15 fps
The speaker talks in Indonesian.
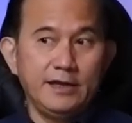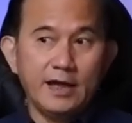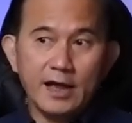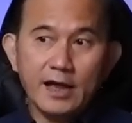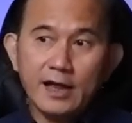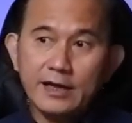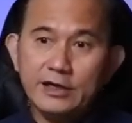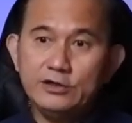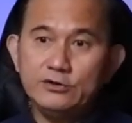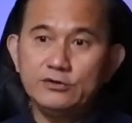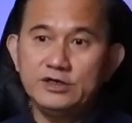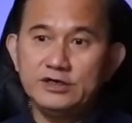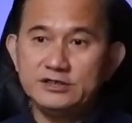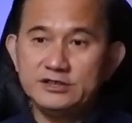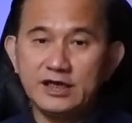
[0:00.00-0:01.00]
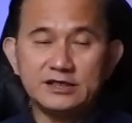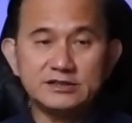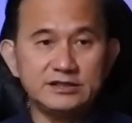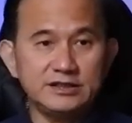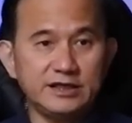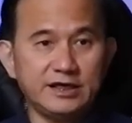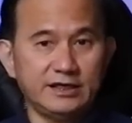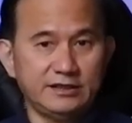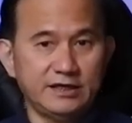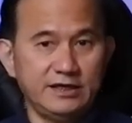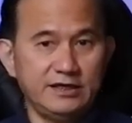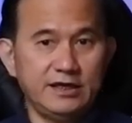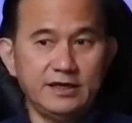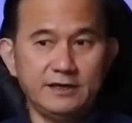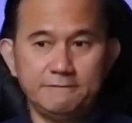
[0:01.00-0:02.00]
Ya Indonesia sih
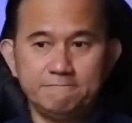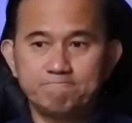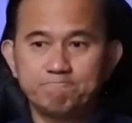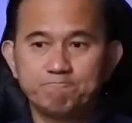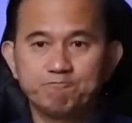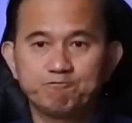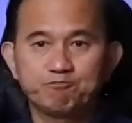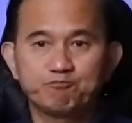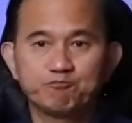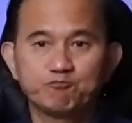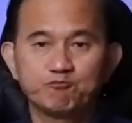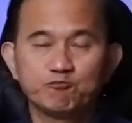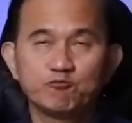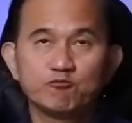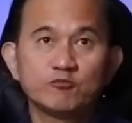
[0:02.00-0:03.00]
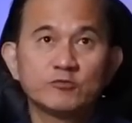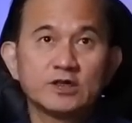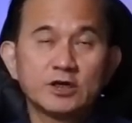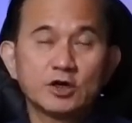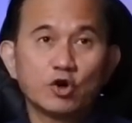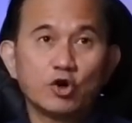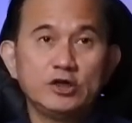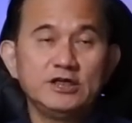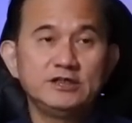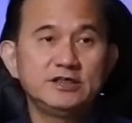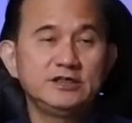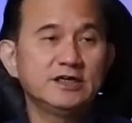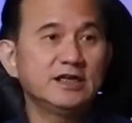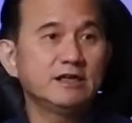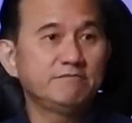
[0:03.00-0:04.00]
katanya
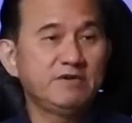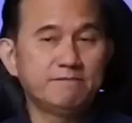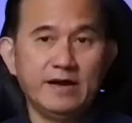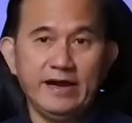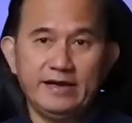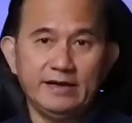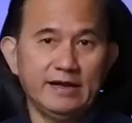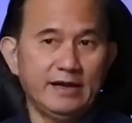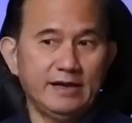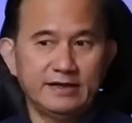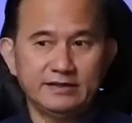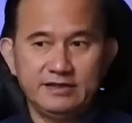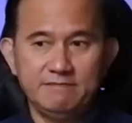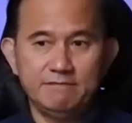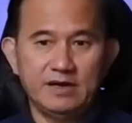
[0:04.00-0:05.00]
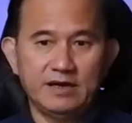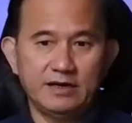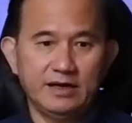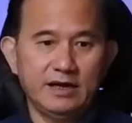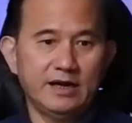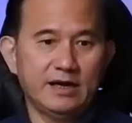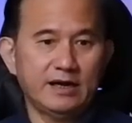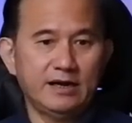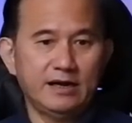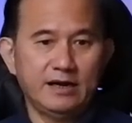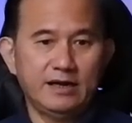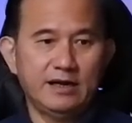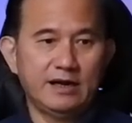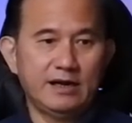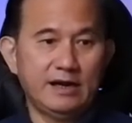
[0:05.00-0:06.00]
kondisinya lebih baik lah ketimbang
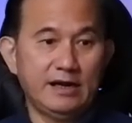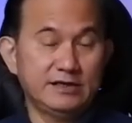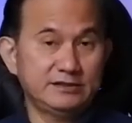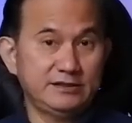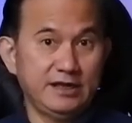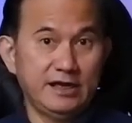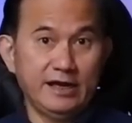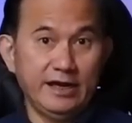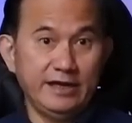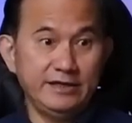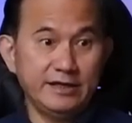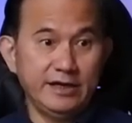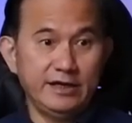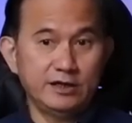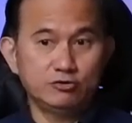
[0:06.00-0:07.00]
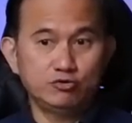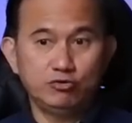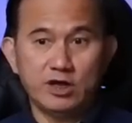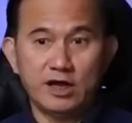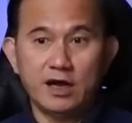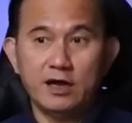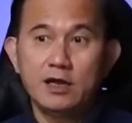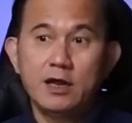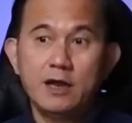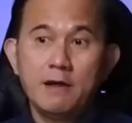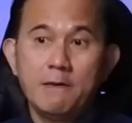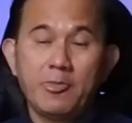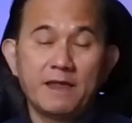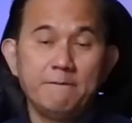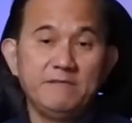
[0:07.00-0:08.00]
negara-negara Asia lainnya yang sudah
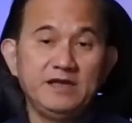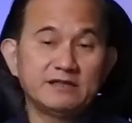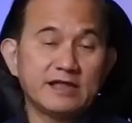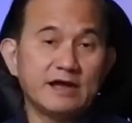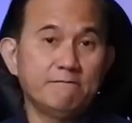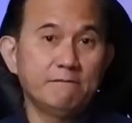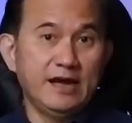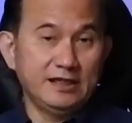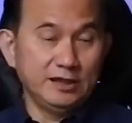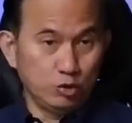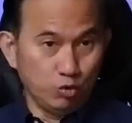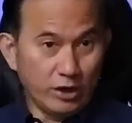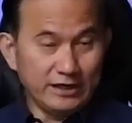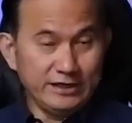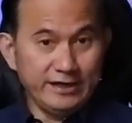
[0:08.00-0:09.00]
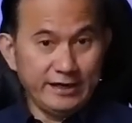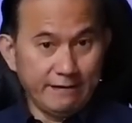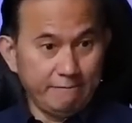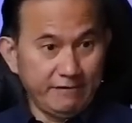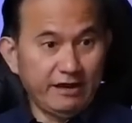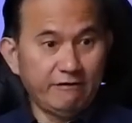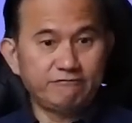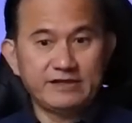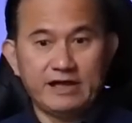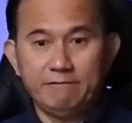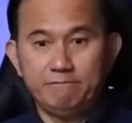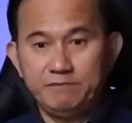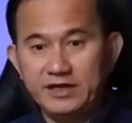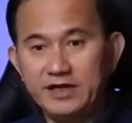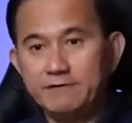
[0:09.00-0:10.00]
minta bantuan IMF.
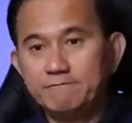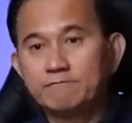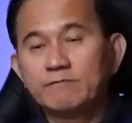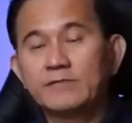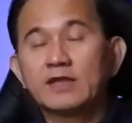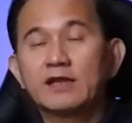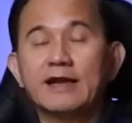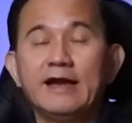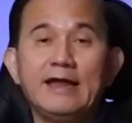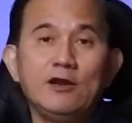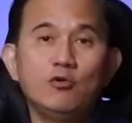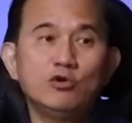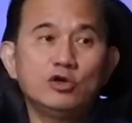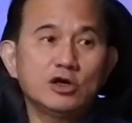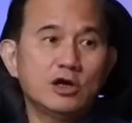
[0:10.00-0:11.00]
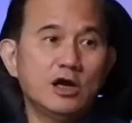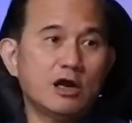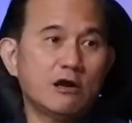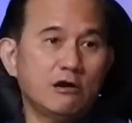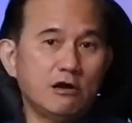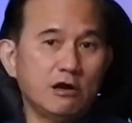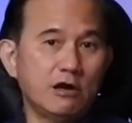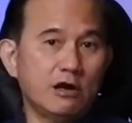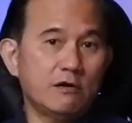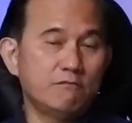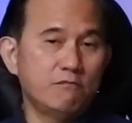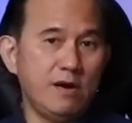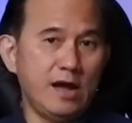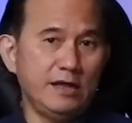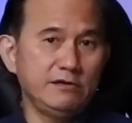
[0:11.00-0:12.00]
Tapi kalau negara-negara
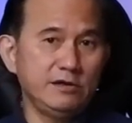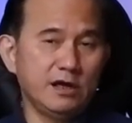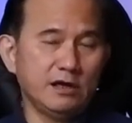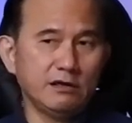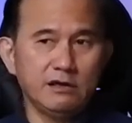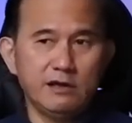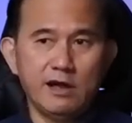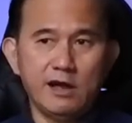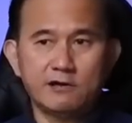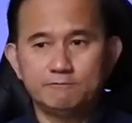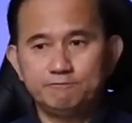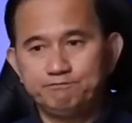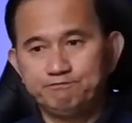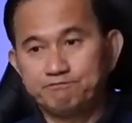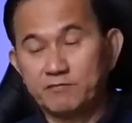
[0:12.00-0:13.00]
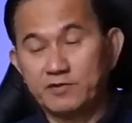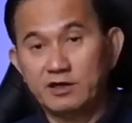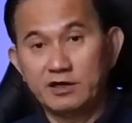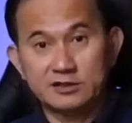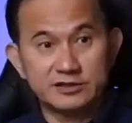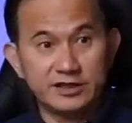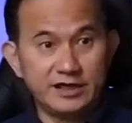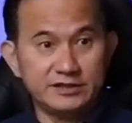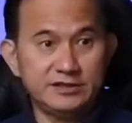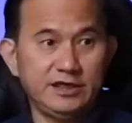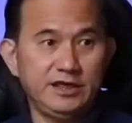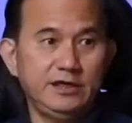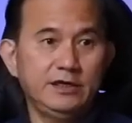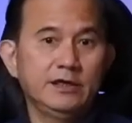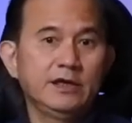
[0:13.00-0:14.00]
banyak yang
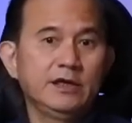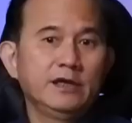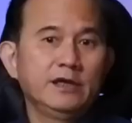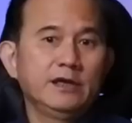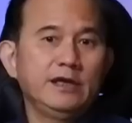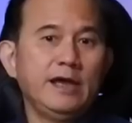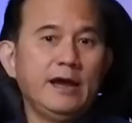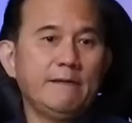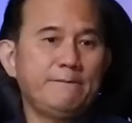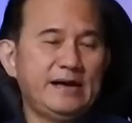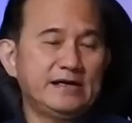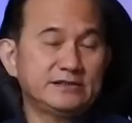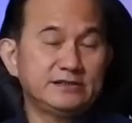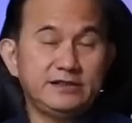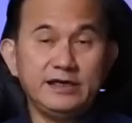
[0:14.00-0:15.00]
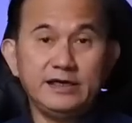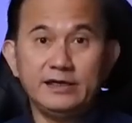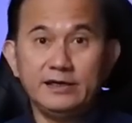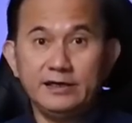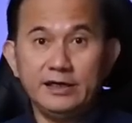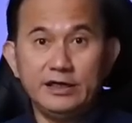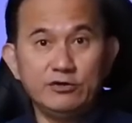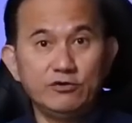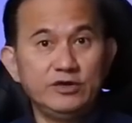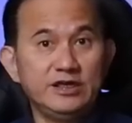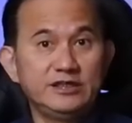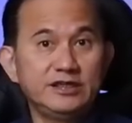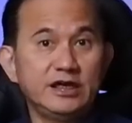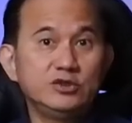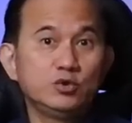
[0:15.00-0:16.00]
resesi, ya pasti
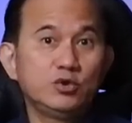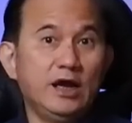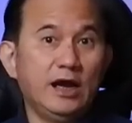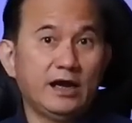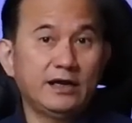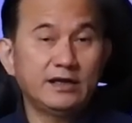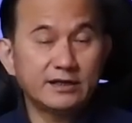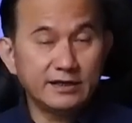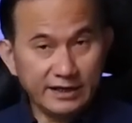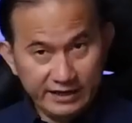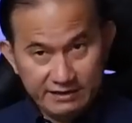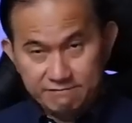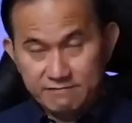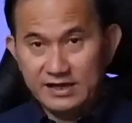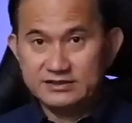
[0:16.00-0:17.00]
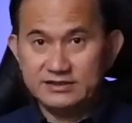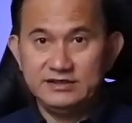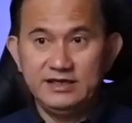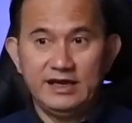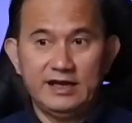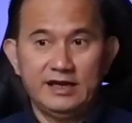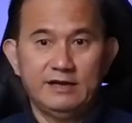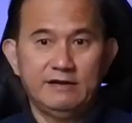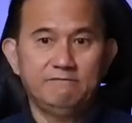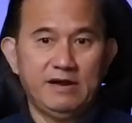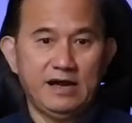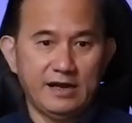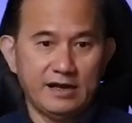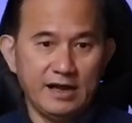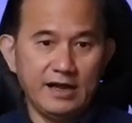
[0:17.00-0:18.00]
Indonesia juga akan kena imbasnya.
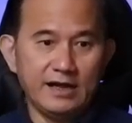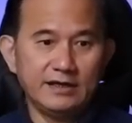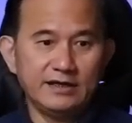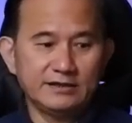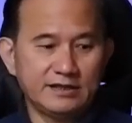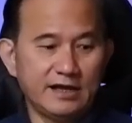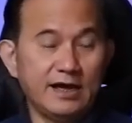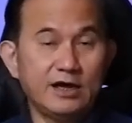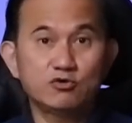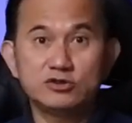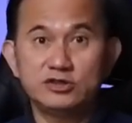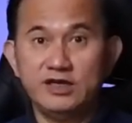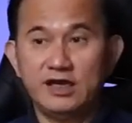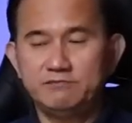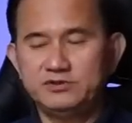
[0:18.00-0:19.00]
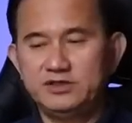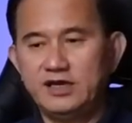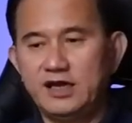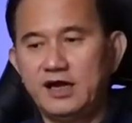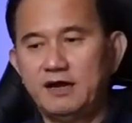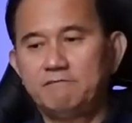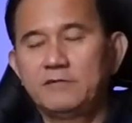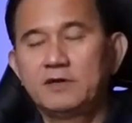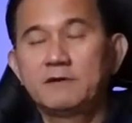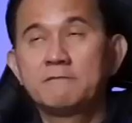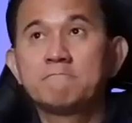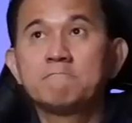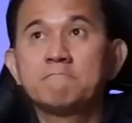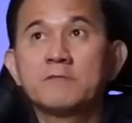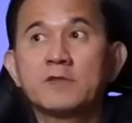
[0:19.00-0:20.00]
Maka kita harus siap-siap.
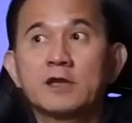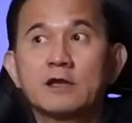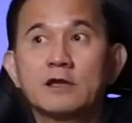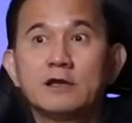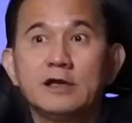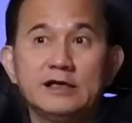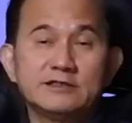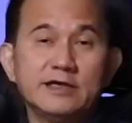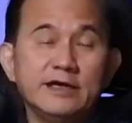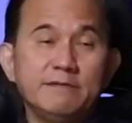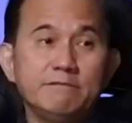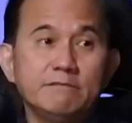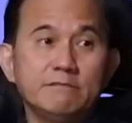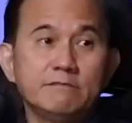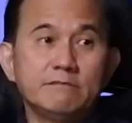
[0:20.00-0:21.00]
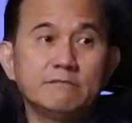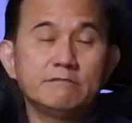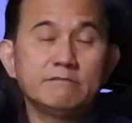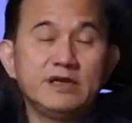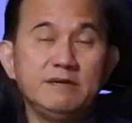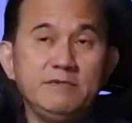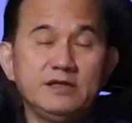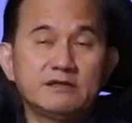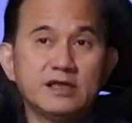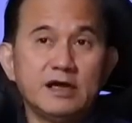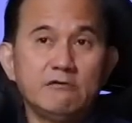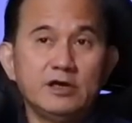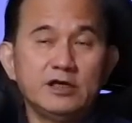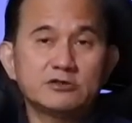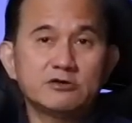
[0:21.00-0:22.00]
Nah, saya
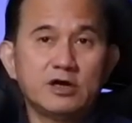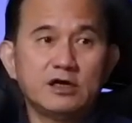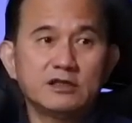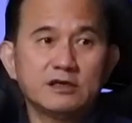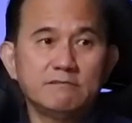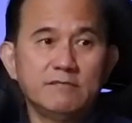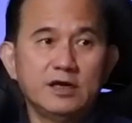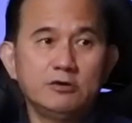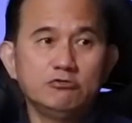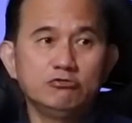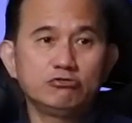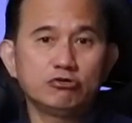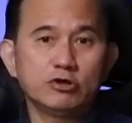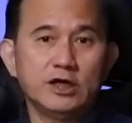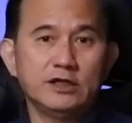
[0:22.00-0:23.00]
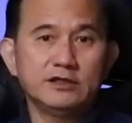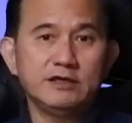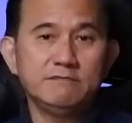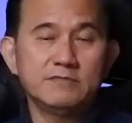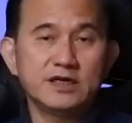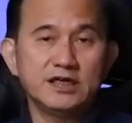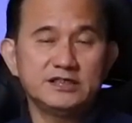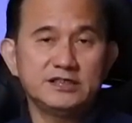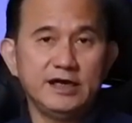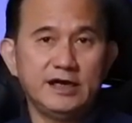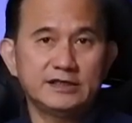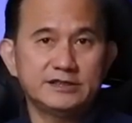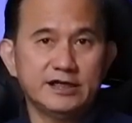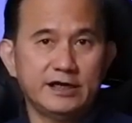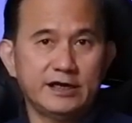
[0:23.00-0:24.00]
diminta oleh seorang teman untuk nanti mengisi
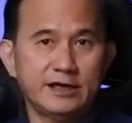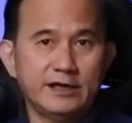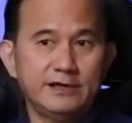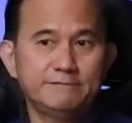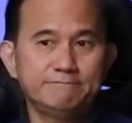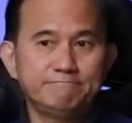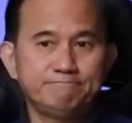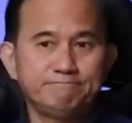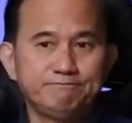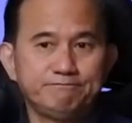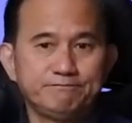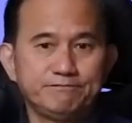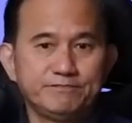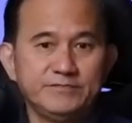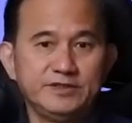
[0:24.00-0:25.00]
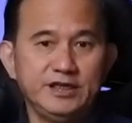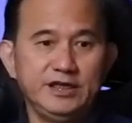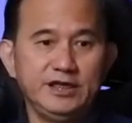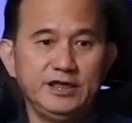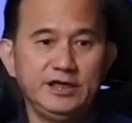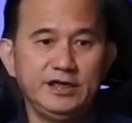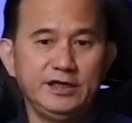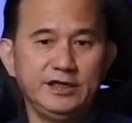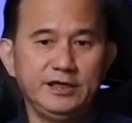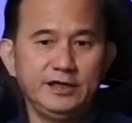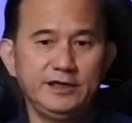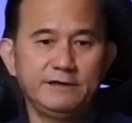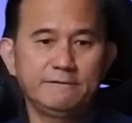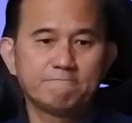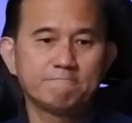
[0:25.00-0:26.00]
acara
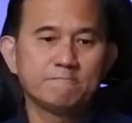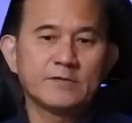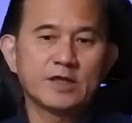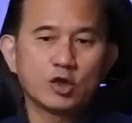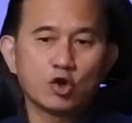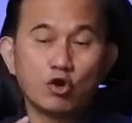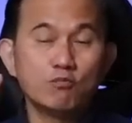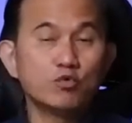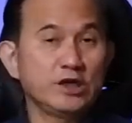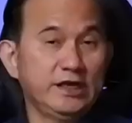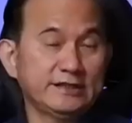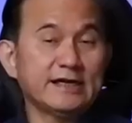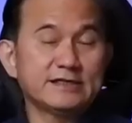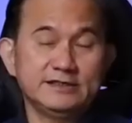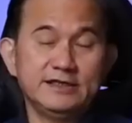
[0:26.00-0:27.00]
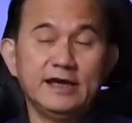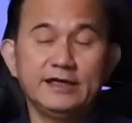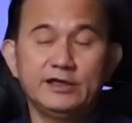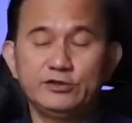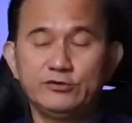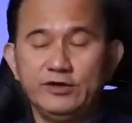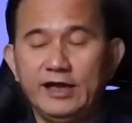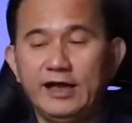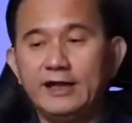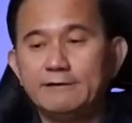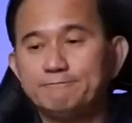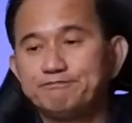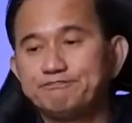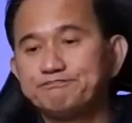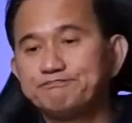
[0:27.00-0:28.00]
di komunitasnya gitu
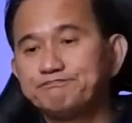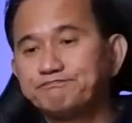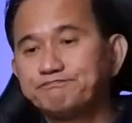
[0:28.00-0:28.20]
ya.